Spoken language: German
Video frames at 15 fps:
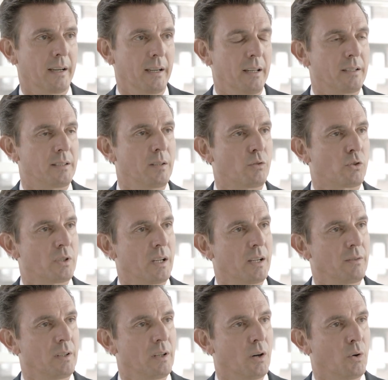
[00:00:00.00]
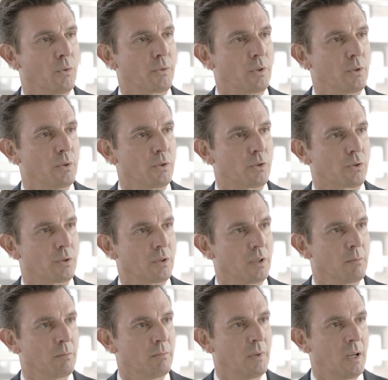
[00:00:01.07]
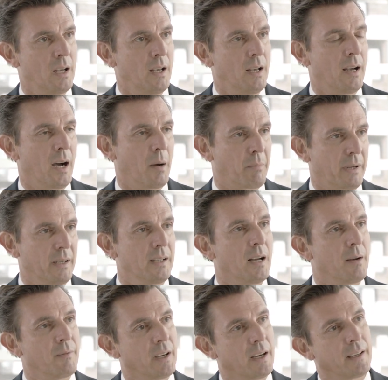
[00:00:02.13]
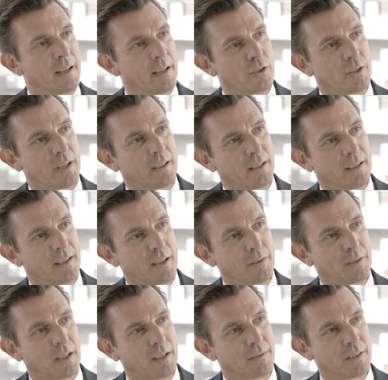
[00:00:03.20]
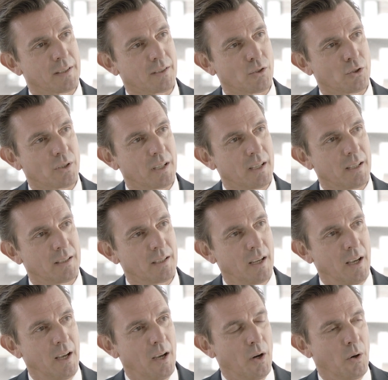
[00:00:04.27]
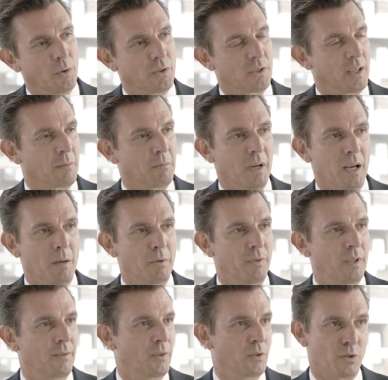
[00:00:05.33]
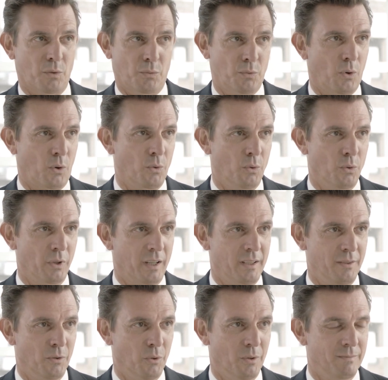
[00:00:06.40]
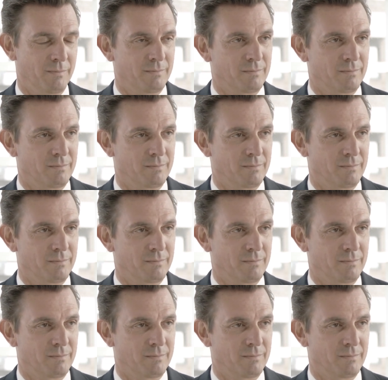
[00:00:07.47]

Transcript: relativ schnell wieder aufgelöst. Schon im April haben wir eine ansteigende Nachfrage festgestellt und seit Mai bewegen wir uns auf Vor-Corona-Niveau.